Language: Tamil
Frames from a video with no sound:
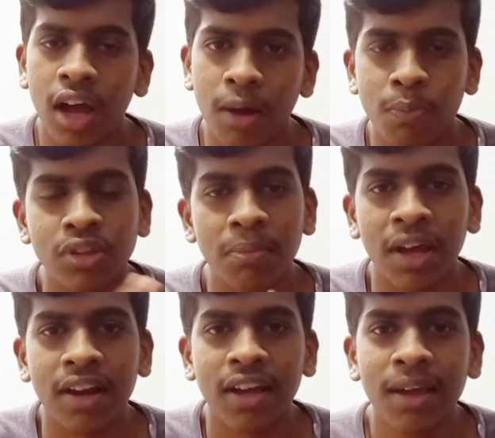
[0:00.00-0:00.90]

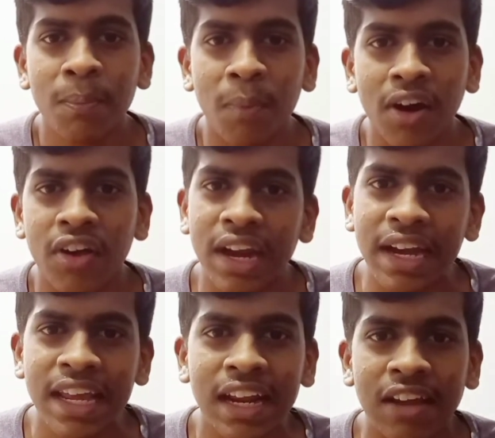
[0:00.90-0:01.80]
அற்புதமாக இருக்குது படம்
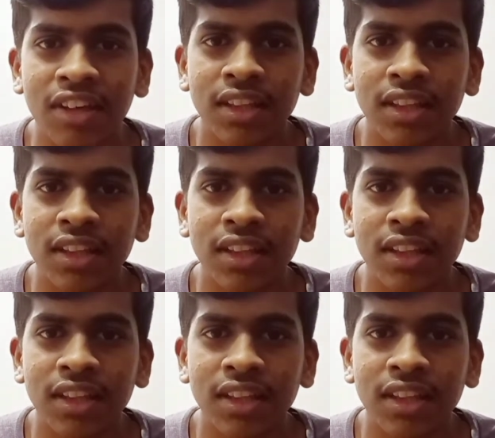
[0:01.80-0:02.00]
எண்டிங்கில்